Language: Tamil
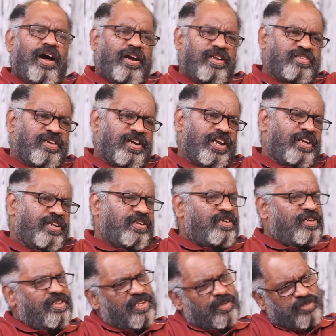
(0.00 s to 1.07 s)
அடுத்த நிலையில்
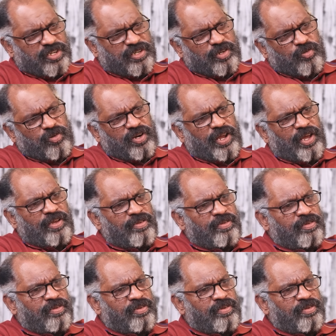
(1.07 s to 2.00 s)
இருக்கிற நிதியமைச்சர்கிட்ட கொடுக்கலாம்